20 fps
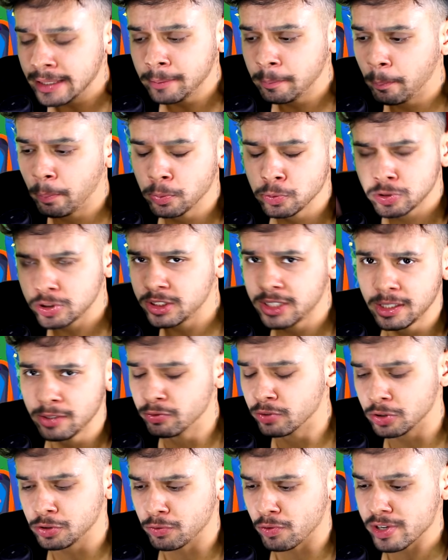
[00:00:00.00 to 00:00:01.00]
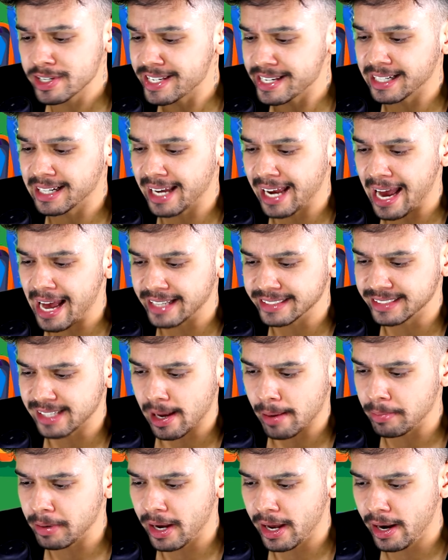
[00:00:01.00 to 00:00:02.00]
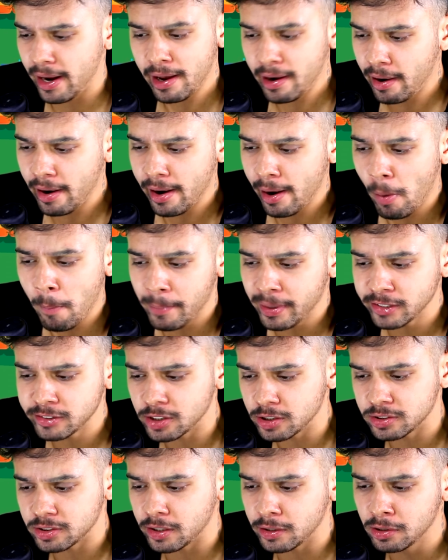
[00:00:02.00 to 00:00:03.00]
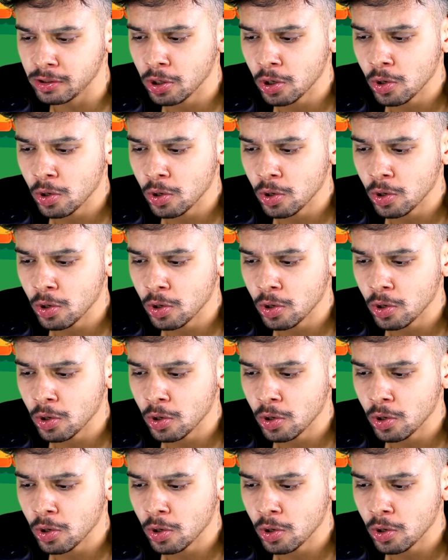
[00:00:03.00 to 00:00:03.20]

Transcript: impossível de você ganhar, sabe? Era, era realmente assim